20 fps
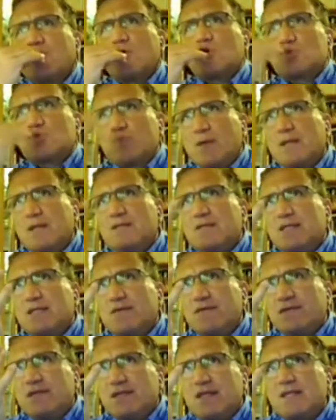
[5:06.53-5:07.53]
Ve
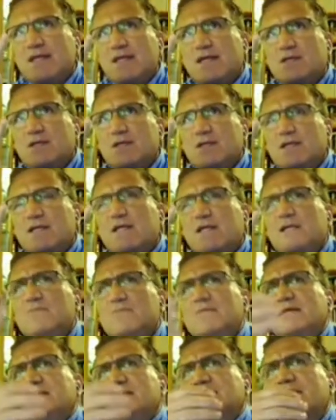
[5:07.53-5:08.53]
Osmanlı Devleti'ne de
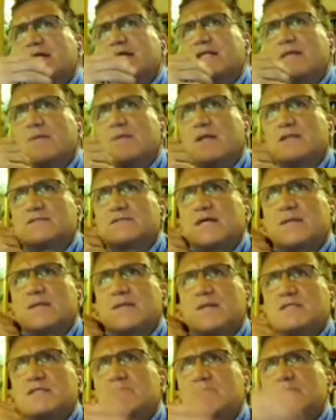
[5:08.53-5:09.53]
inanılmaz şekilde böyle
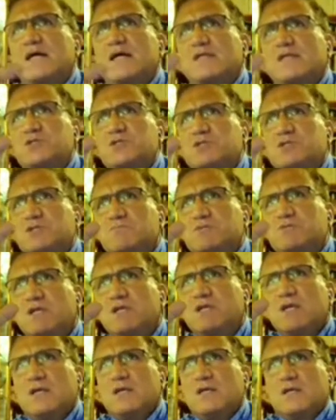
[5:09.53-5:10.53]
sadrazamlar
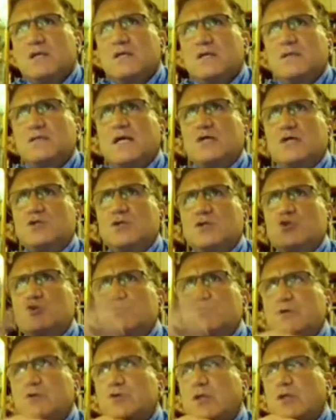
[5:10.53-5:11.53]
yetiştirmiş, daha sonra
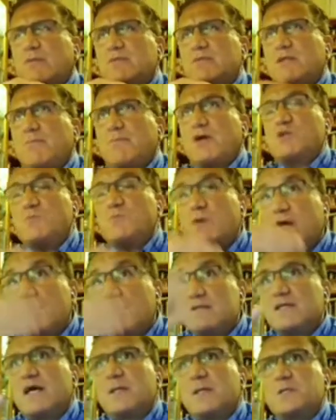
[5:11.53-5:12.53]
Cumhuriyet döneminde
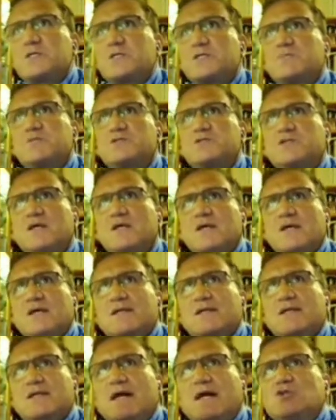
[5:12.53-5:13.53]
başbakanlar yetiştirmiş.
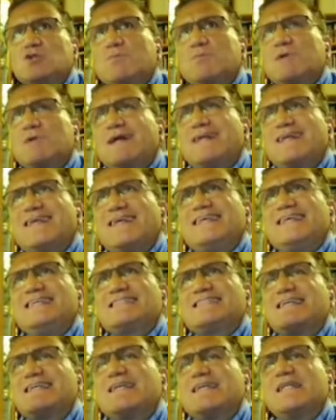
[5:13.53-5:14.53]
Ya çok böyle hani
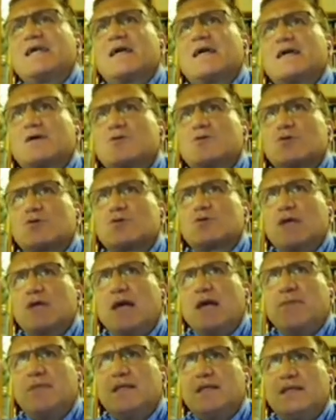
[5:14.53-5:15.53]
insanıyla gurur
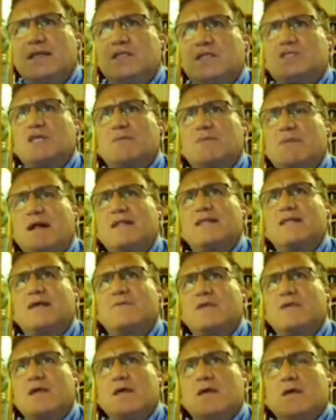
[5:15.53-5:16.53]
duyan bir ilçe,
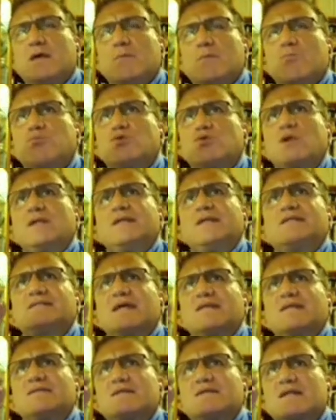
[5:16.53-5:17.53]
belde. Bunun
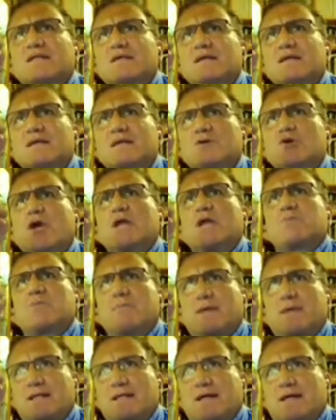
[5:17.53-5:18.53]
insanlarını yok
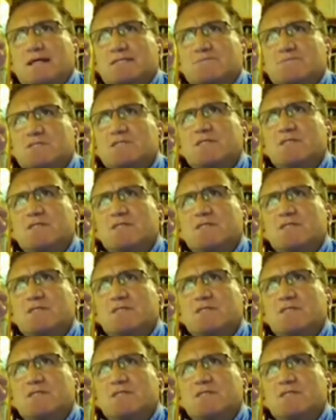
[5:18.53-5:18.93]
etmemek lazım.